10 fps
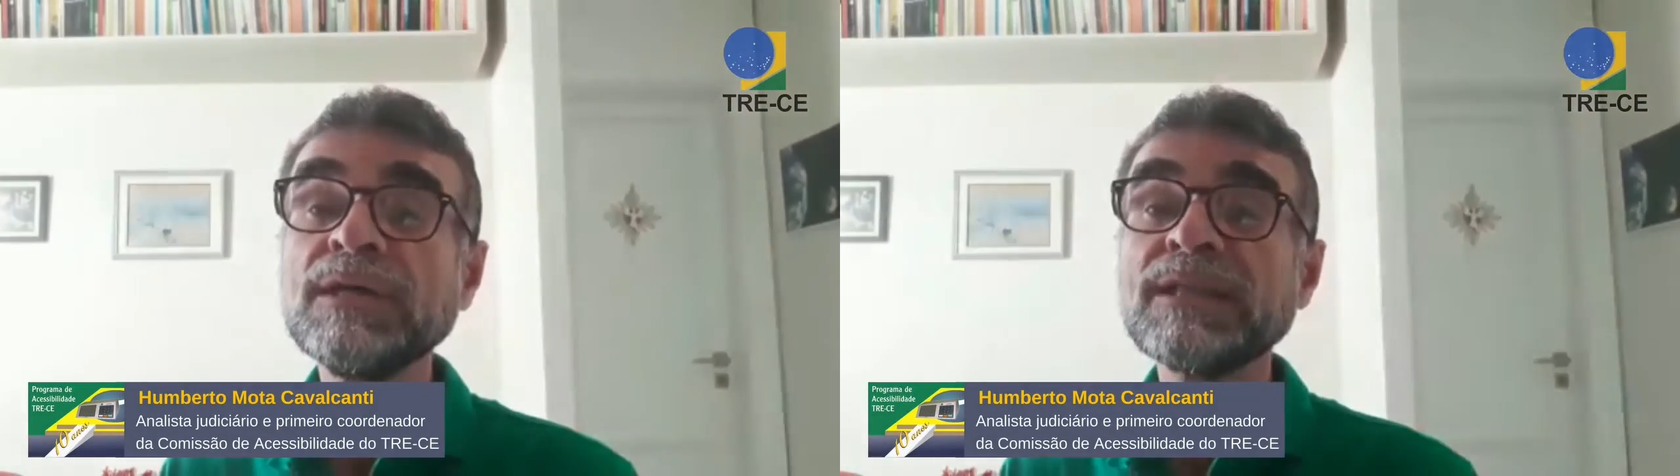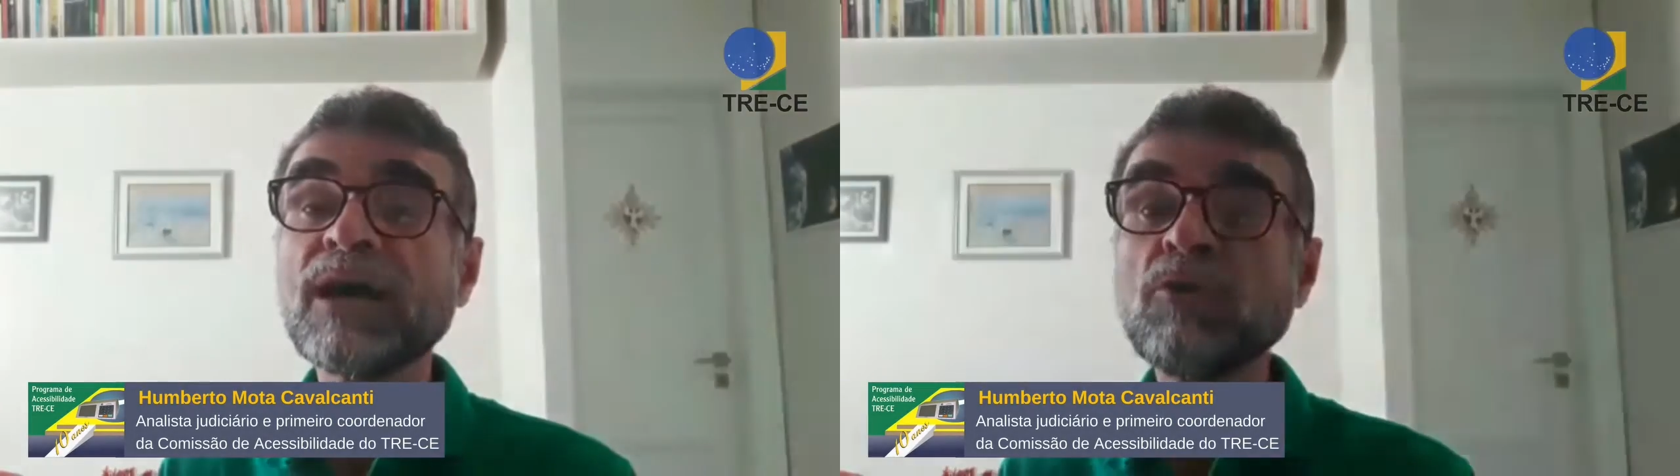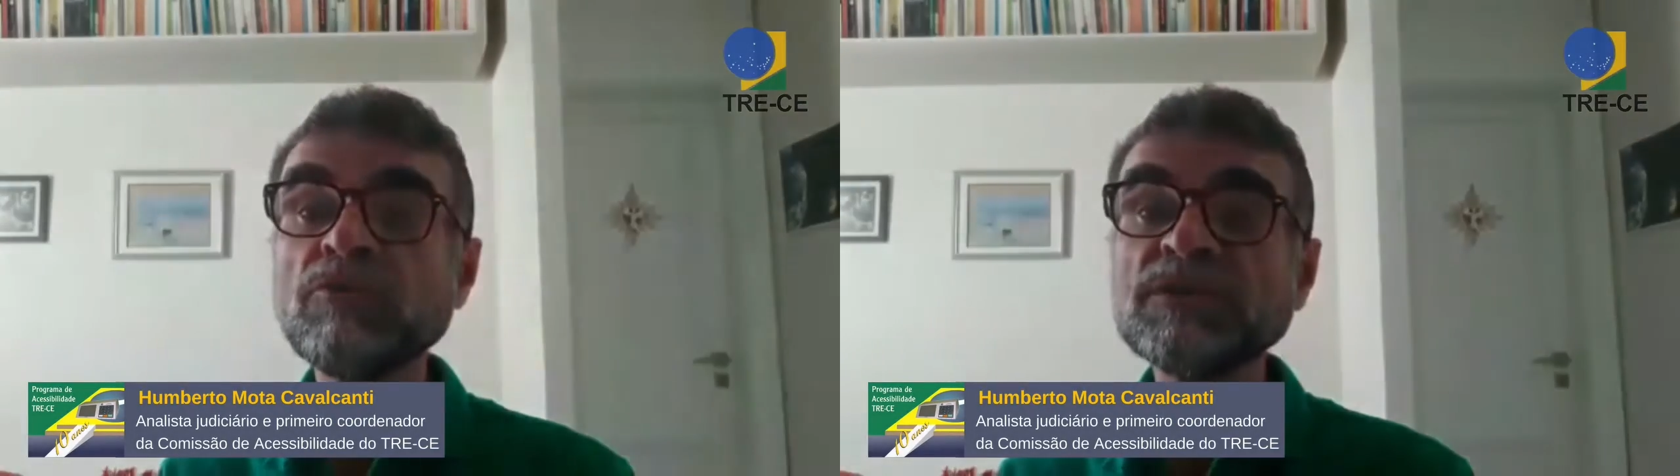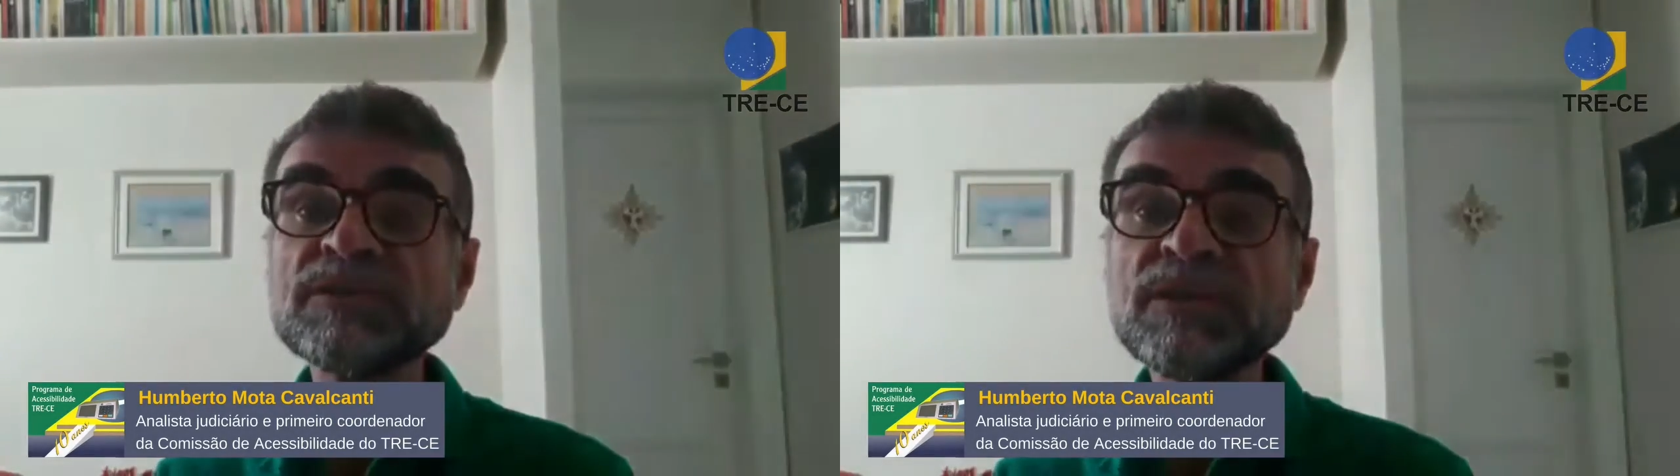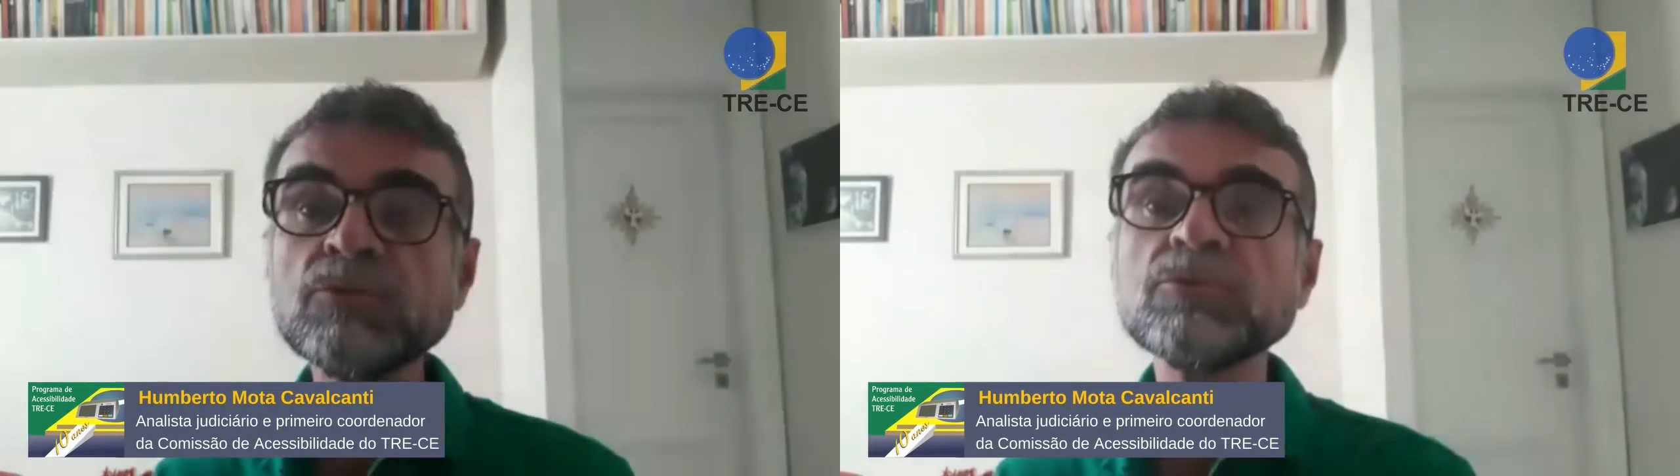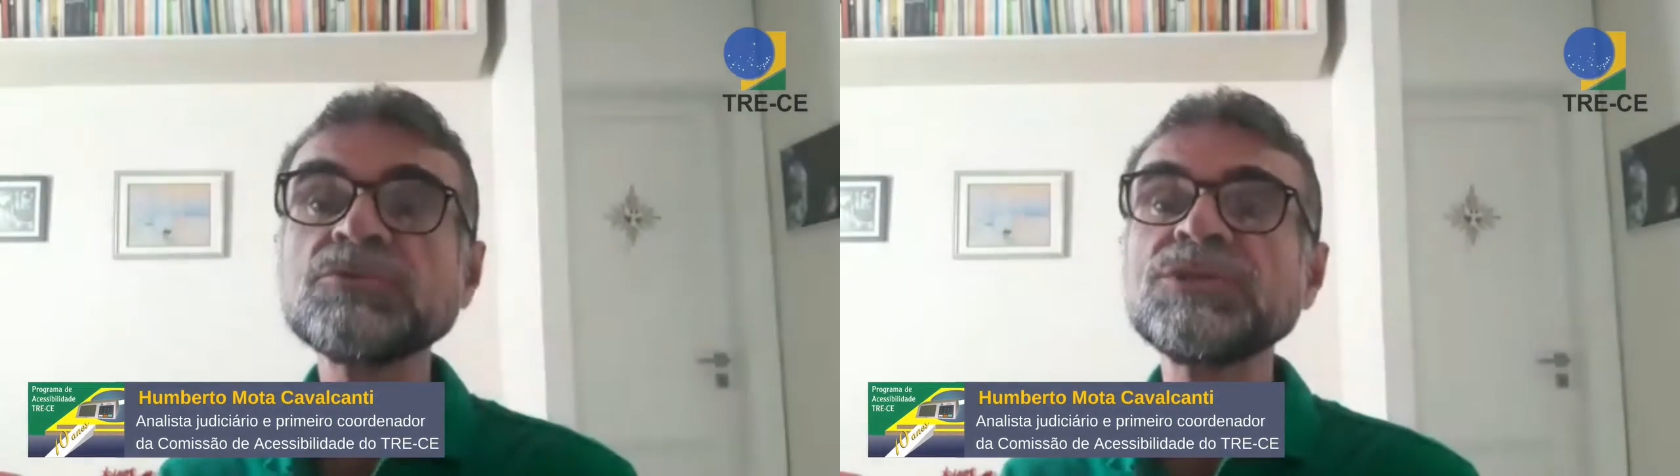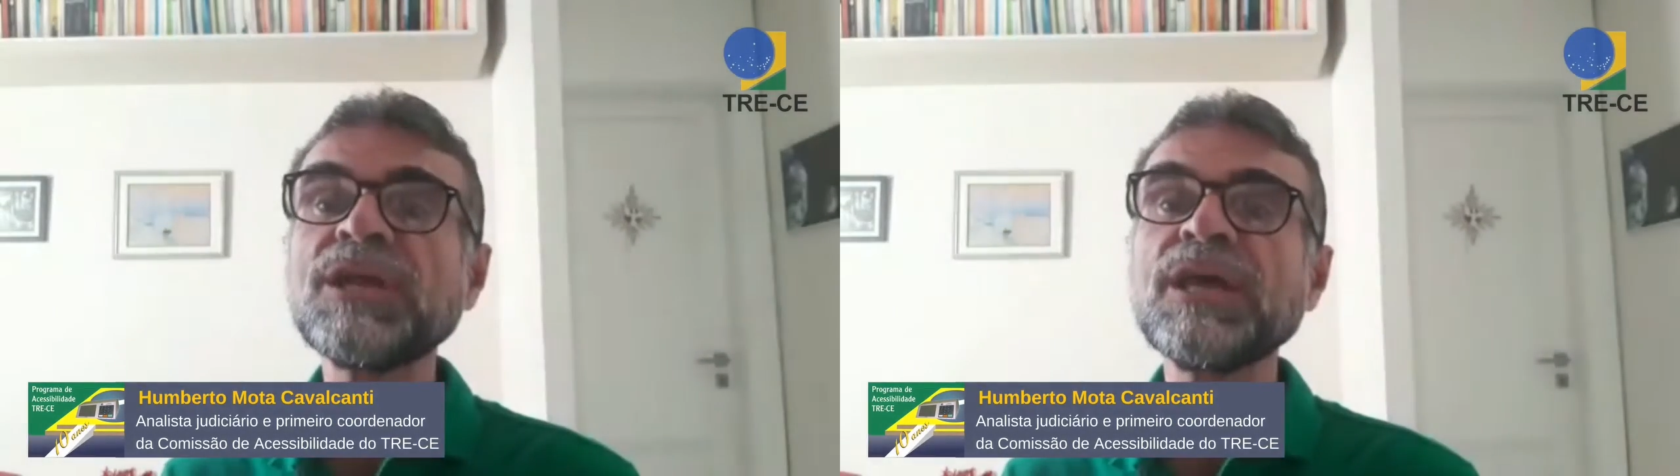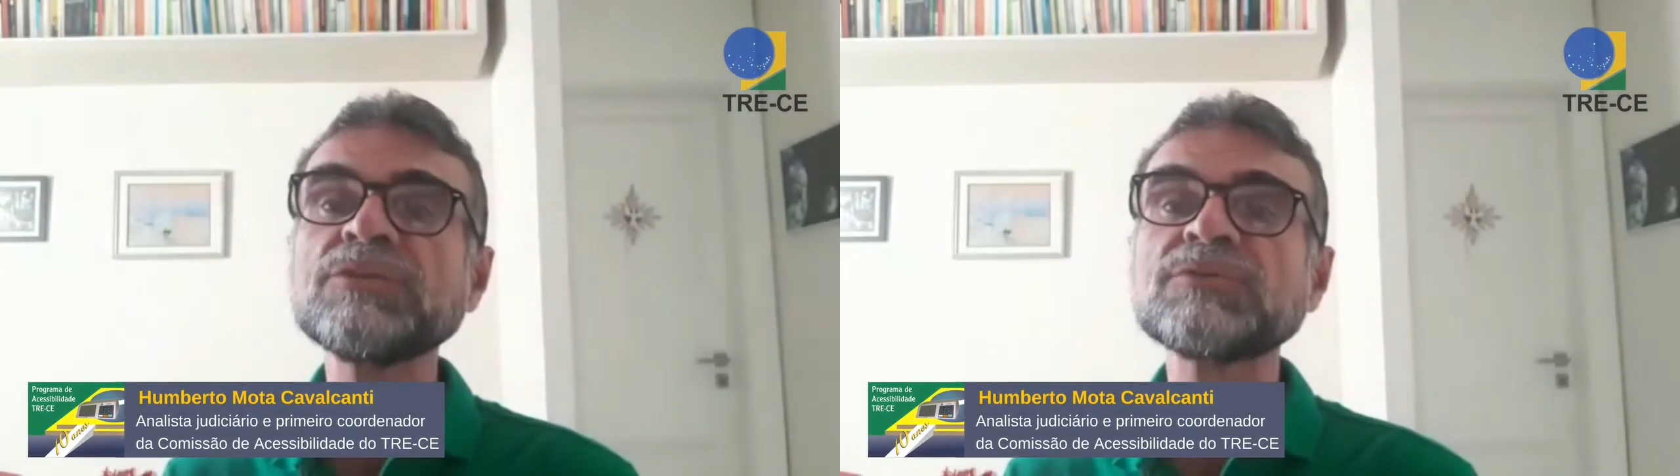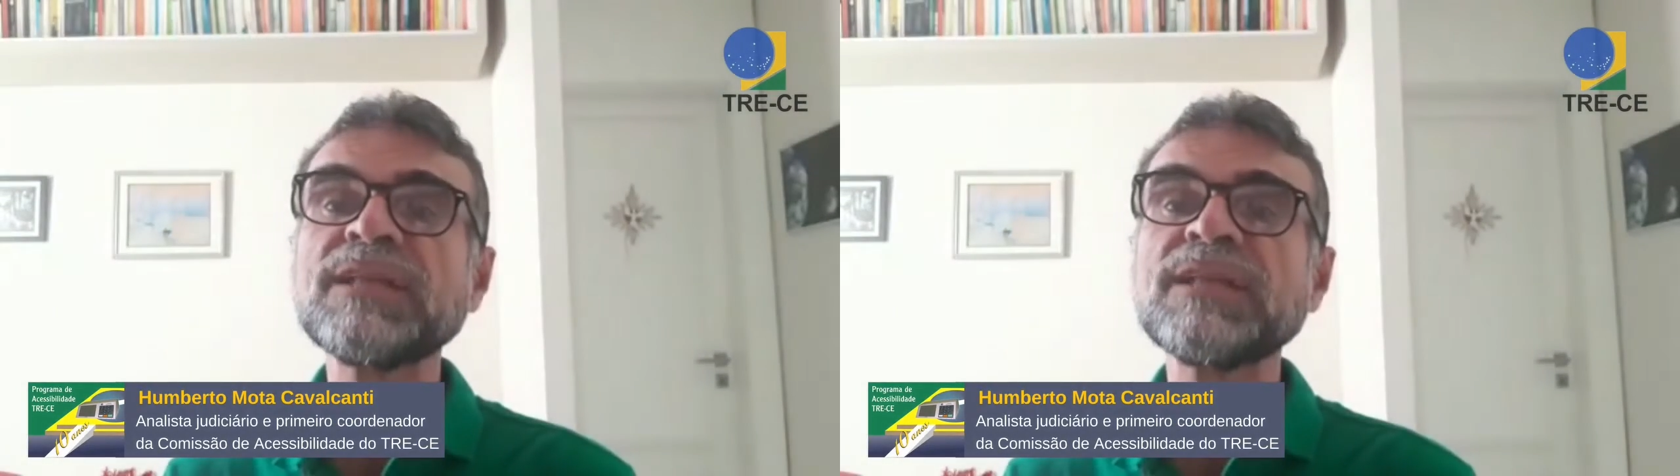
da Convenção dos Direitos